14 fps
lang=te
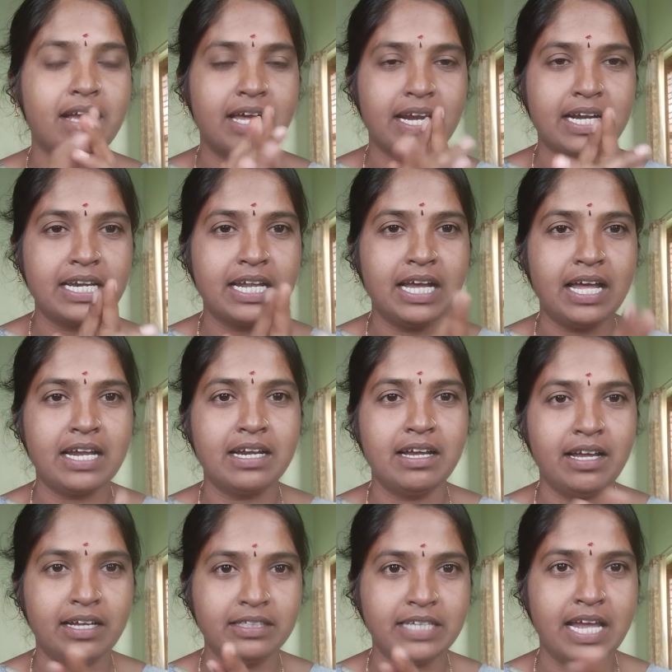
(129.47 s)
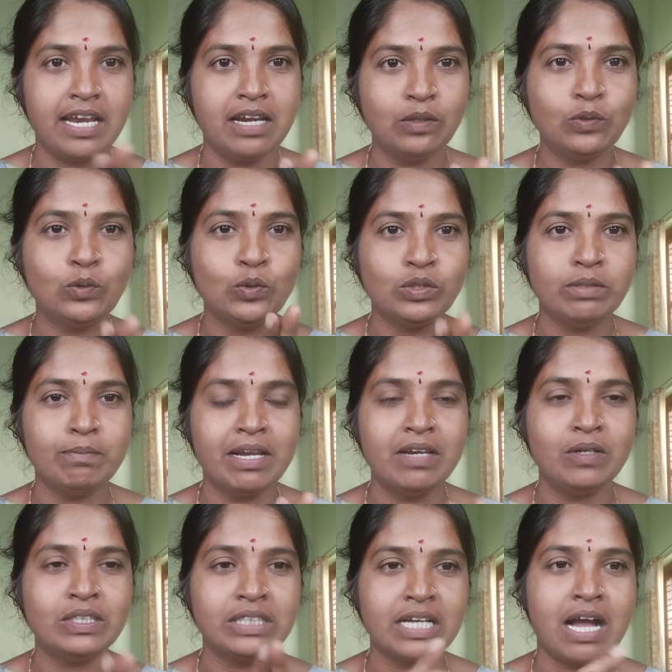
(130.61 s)
కరెక్ట్గా ఛానల్లో చూసి
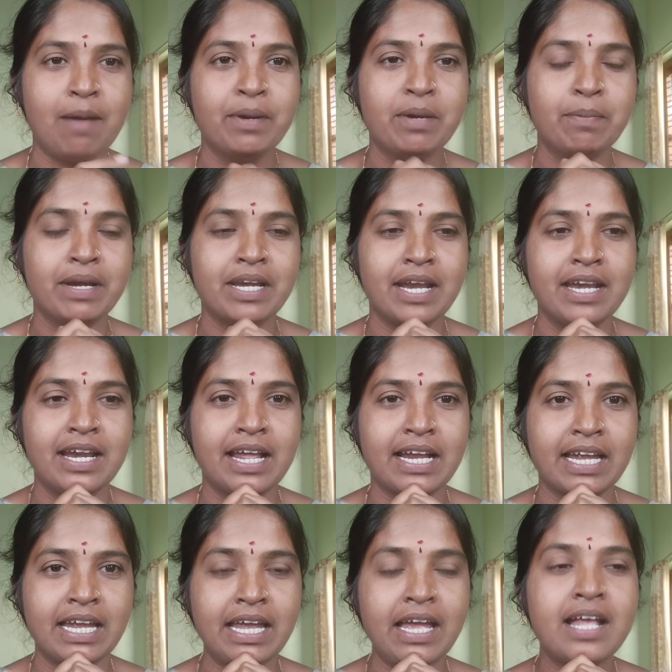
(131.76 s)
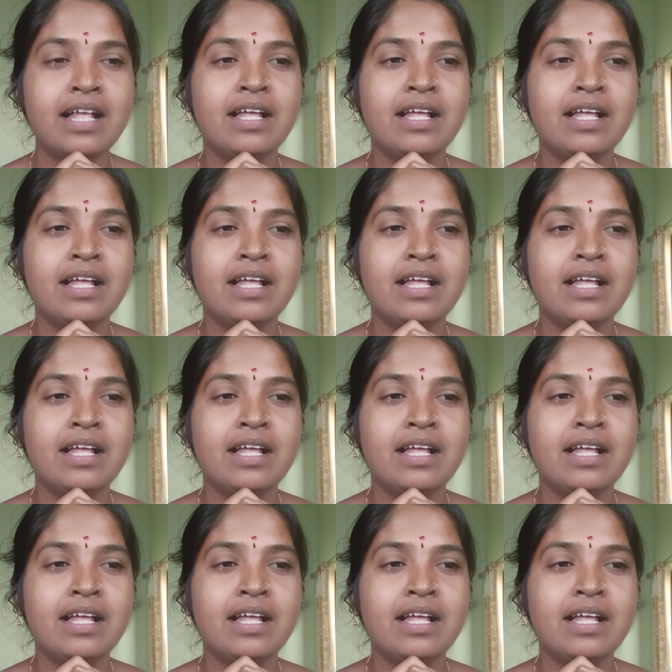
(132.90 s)
మళ్ళీ వచ్చి కామెంట్ పెట్టండి నాకు